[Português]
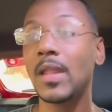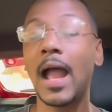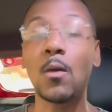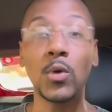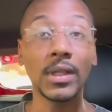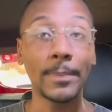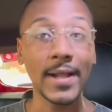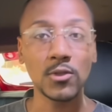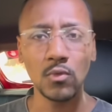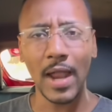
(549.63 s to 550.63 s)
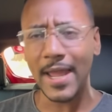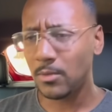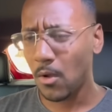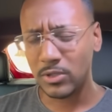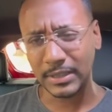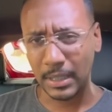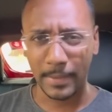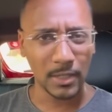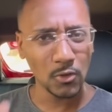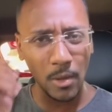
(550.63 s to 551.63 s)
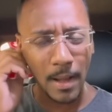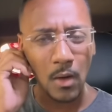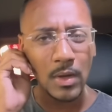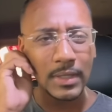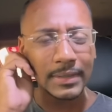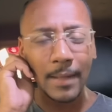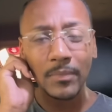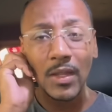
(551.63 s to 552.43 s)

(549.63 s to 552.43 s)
a corrida particular e o meu dia trabalhando normal, tá?